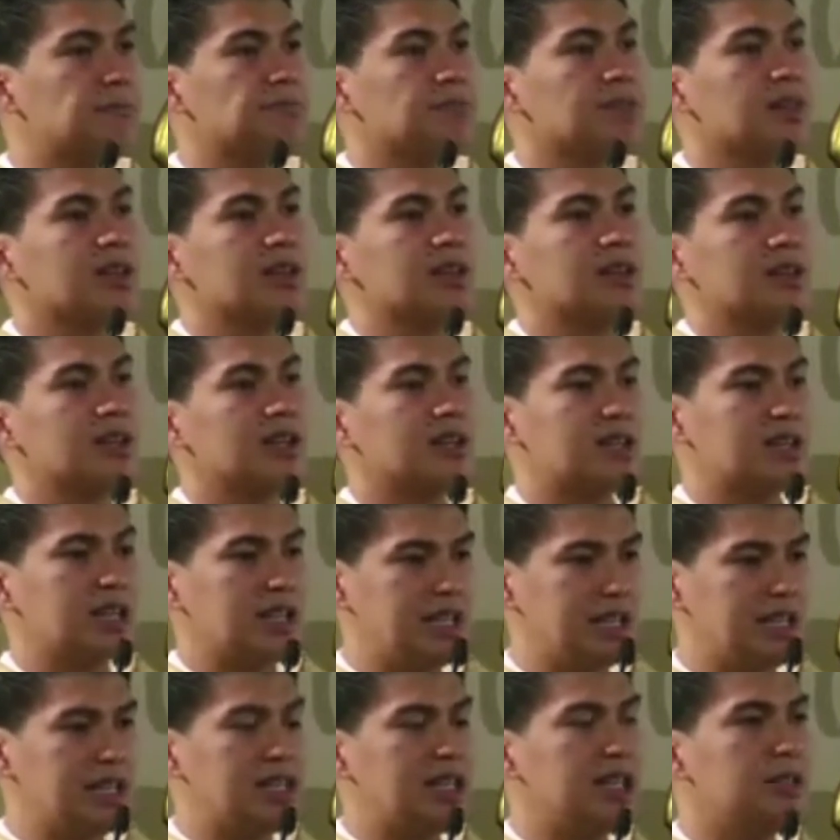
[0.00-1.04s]
that
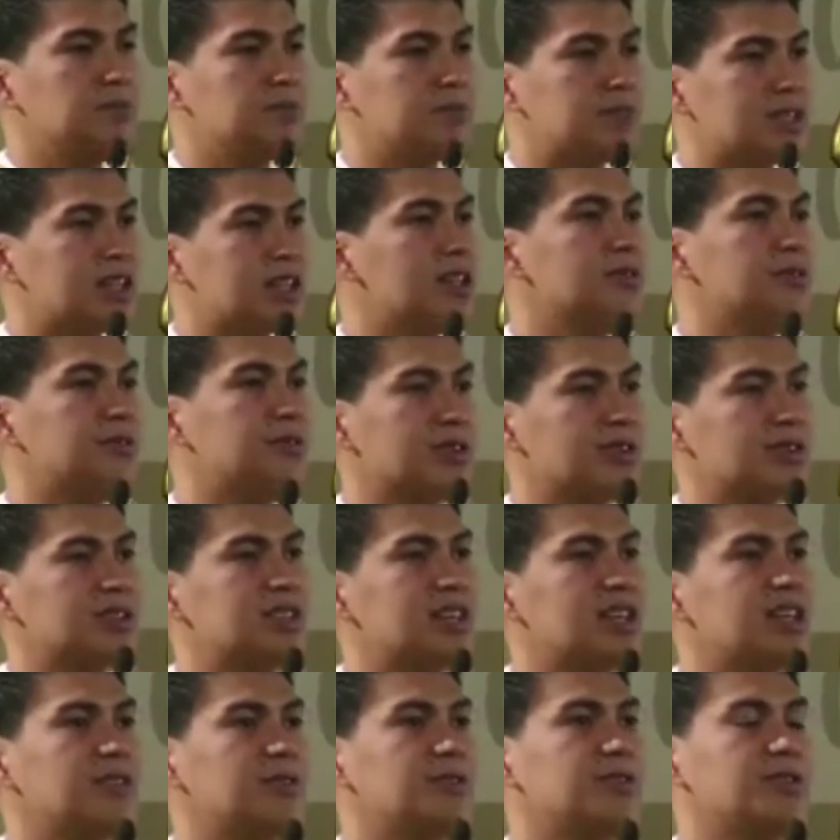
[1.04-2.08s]
He Himself
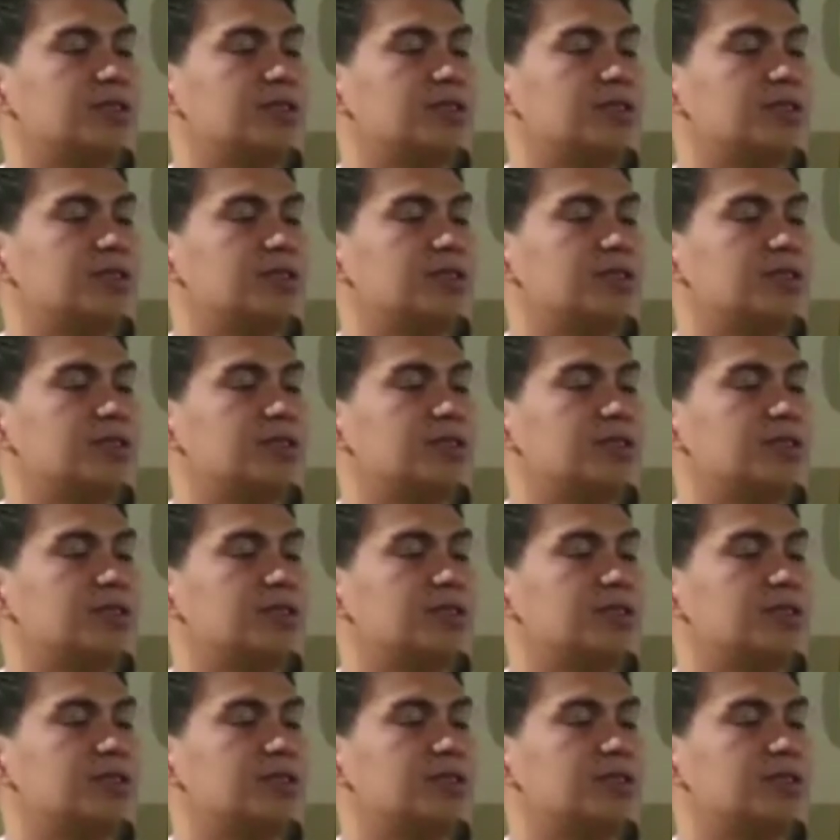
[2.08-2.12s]
received.